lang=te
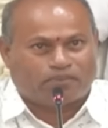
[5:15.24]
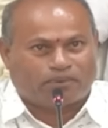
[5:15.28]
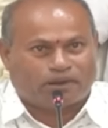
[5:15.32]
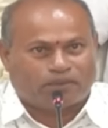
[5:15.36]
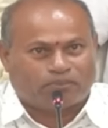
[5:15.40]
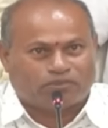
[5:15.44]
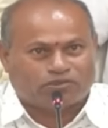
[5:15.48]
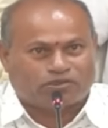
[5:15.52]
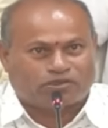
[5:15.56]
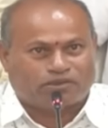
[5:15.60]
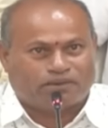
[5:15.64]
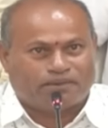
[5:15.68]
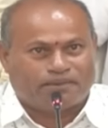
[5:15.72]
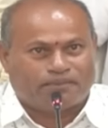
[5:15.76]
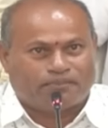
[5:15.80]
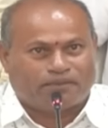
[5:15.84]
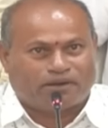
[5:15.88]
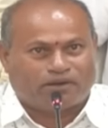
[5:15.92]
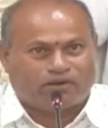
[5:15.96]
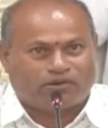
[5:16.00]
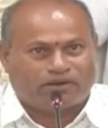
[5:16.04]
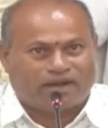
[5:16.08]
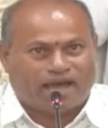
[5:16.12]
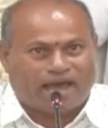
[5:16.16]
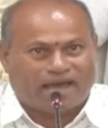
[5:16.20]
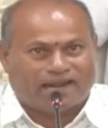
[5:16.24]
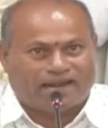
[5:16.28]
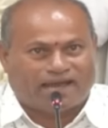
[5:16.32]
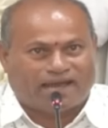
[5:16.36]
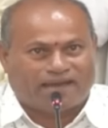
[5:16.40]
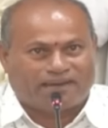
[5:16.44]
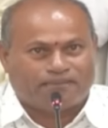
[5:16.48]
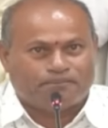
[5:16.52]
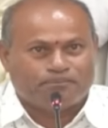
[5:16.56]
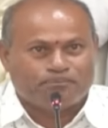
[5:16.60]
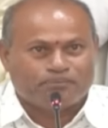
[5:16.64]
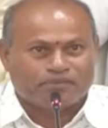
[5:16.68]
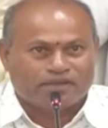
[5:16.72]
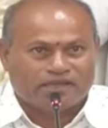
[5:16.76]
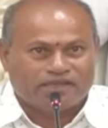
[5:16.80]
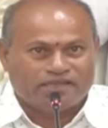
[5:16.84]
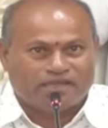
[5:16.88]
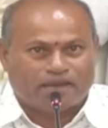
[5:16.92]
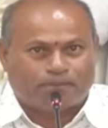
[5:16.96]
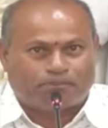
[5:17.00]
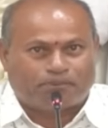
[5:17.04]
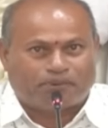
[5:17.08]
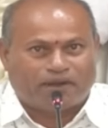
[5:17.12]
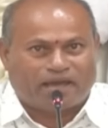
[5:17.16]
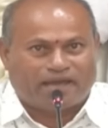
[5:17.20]
ప్రభుత్వం ఉండాలా
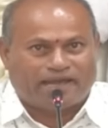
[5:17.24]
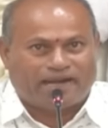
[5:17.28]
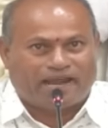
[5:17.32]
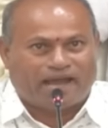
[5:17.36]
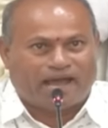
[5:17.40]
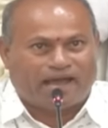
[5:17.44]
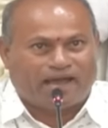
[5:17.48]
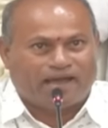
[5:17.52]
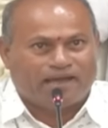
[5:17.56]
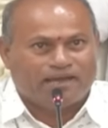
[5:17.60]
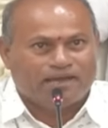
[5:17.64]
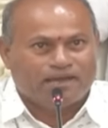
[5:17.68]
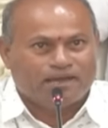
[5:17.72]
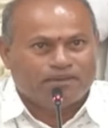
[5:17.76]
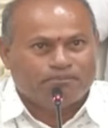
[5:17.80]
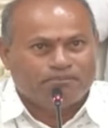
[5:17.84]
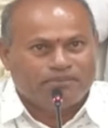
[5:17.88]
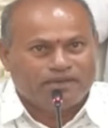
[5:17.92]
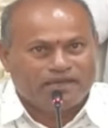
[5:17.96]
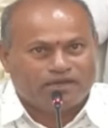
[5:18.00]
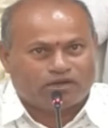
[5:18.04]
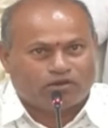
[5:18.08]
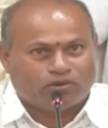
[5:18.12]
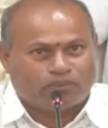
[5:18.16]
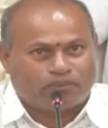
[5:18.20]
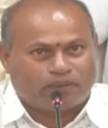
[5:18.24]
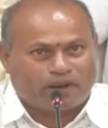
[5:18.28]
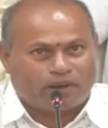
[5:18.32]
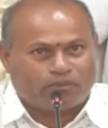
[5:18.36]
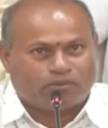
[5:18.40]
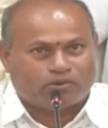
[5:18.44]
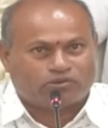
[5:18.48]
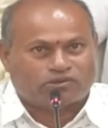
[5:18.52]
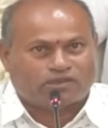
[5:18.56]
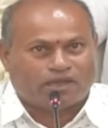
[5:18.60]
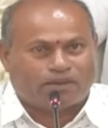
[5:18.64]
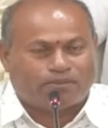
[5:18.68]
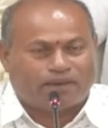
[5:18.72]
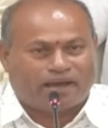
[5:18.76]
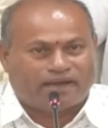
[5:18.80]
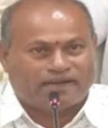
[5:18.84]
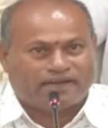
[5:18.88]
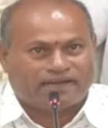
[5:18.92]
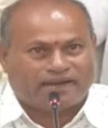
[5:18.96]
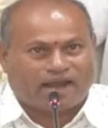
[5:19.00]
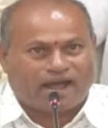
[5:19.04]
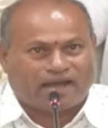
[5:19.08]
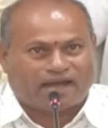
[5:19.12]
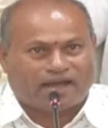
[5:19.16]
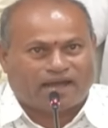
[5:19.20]
ఎప్పుడైనా మీకు ప్రభుత్వం అన్ని
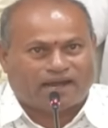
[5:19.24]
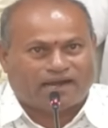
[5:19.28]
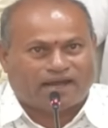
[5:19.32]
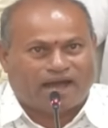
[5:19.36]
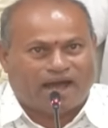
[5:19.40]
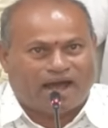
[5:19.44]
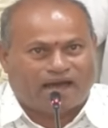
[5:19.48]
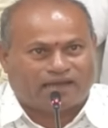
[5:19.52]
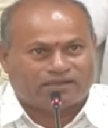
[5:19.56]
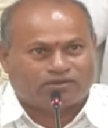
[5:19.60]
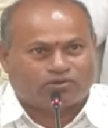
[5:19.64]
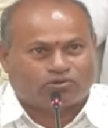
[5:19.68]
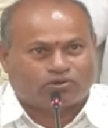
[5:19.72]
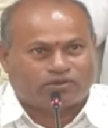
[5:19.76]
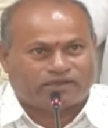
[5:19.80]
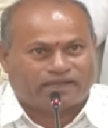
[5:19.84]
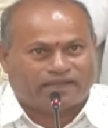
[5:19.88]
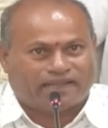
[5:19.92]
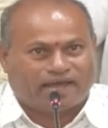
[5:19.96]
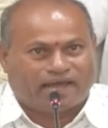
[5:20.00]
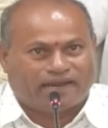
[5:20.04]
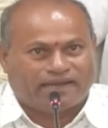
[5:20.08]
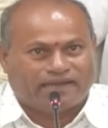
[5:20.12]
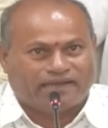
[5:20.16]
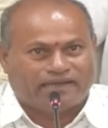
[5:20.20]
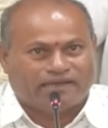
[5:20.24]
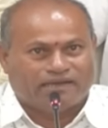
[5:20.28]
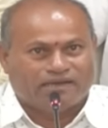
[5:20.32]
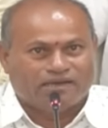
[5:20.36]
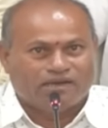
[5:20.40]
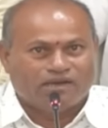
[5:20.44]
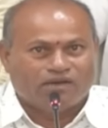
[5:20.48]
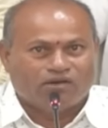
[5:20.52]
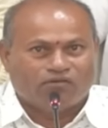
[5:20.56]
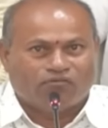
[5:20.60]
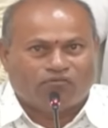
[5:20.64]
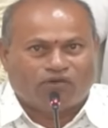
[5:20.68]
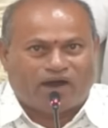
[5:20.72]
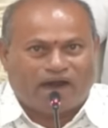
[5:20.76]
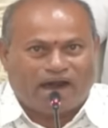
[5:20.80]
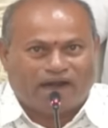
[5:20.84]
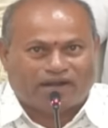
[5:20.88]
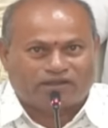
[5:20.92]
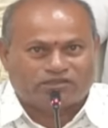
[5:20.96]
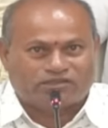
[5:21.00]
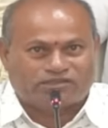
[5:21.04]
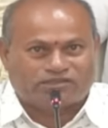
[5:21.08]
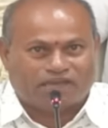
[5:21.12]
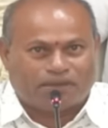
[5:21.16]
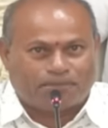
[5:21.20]
రకాలుగా ఆడుకుంటుందని వారు
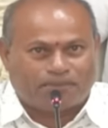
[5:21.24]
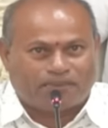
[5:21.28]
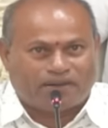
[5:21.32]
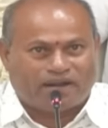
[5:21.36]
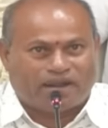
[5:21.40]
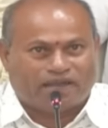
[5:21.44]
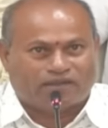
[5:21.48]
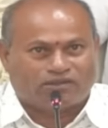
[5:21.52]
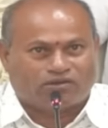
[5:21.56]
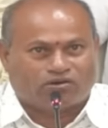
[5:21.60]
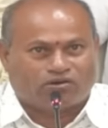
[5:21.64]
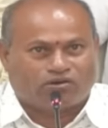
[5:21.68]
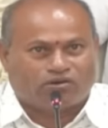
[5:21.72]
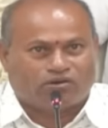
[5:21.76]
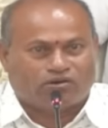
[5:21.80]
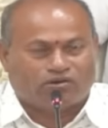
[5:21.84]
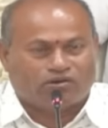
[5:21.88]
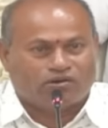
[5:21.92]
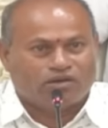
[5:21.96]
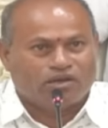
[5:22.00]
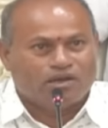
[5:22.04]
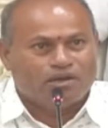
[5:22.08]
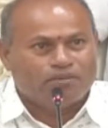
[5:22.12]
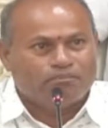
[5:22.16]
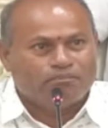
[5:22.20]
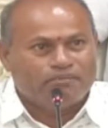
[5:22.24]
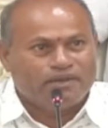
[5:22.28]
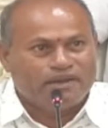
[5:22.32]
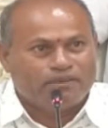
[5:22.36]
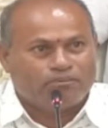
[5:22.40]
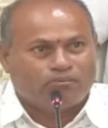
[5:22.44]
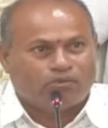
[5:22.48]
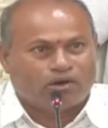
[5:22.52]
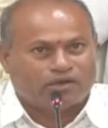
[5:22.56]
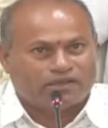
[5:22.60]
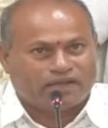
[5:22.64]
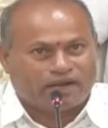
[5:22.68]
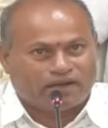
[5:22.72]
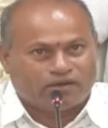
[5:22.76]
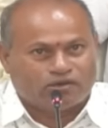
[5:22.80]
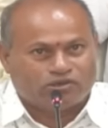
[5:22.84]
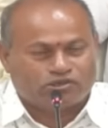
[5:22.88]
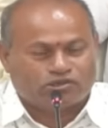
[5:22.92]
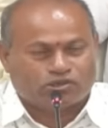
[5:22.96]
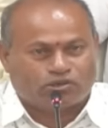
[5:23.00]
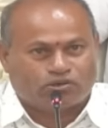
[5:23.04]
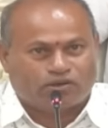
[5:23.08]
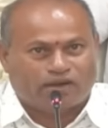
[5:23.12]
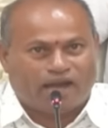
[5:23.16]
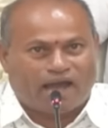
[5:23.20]
చెప్పినందుకు మేము మొదటి నుంచి
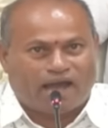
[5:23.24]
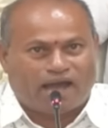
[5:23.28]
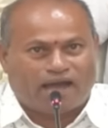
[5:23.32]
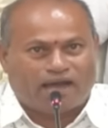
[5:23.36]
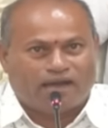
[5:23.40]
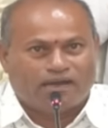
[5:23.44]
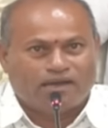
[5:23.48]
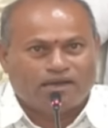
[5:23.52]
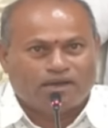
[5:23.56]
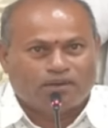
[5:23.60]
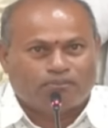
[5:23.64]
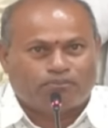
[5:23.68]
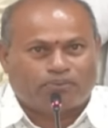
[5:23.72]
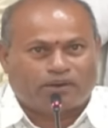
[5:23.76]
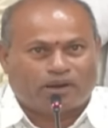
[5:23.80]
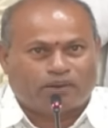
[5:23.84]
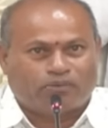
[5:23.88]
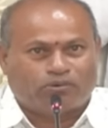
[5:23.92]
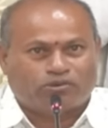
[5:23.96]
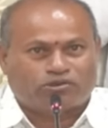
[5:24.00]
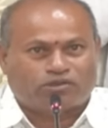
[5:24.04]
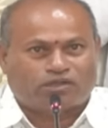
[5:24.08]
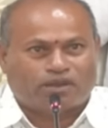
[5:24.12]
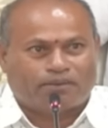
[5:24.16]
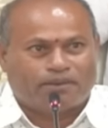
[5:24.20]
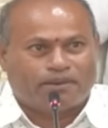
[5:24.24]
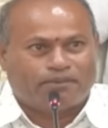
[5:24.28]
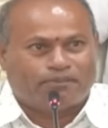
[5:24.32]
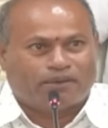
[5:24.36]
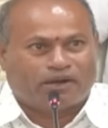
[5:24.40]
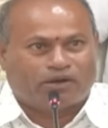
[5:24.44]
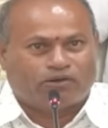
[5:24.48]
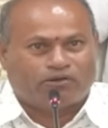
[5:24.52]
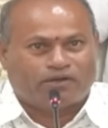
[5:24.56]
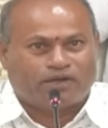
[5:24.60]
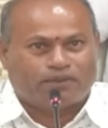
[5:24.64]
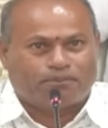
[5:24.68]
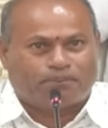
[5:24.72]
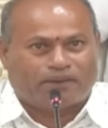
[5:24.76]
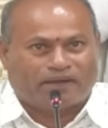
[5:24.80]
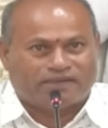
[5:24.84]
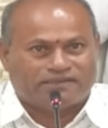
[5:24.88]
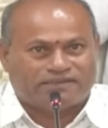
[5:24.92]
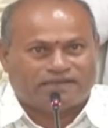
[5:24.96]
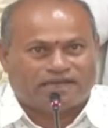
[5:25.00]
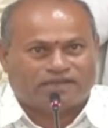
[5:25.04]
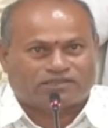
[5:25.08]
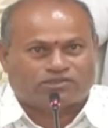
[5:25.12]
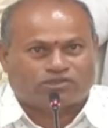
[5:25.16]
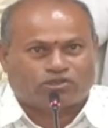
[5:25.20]
కూడా ప్రభుత్వం వెంబడి ఉండి
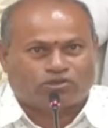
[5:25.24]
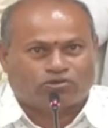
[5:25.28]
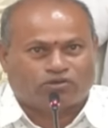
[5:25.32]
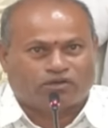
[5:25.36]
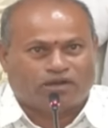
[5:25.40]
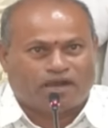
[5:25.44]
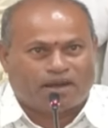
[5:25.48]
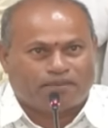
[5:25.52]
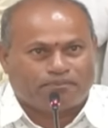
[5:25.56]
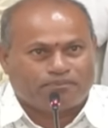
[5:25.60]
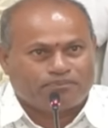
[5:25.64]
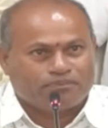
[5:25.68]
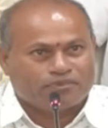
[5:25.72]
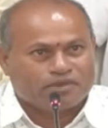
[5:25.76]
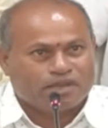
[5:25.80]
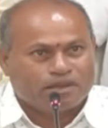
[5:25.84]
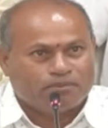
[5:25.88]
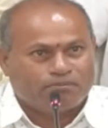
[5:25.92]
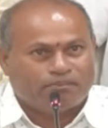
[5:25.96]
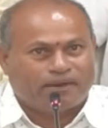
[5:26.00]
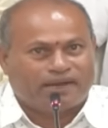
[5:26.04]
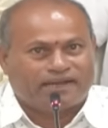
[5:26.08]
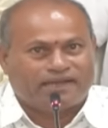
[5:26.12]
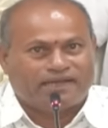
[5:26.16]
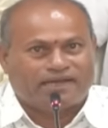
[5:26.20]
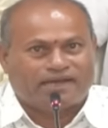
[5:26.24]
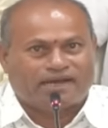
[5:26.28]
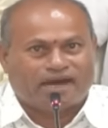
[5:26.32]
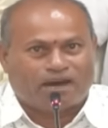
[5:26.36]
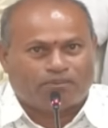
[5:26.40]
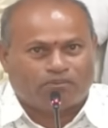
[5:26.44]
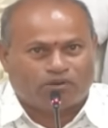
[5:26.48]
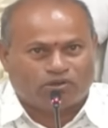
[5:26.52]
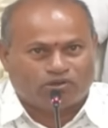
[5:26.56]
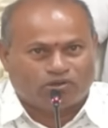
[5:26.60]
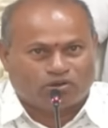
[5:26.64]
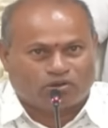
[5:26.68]
పనిచేస్తూ ఉన్నాం మరి ఇంకా ముందు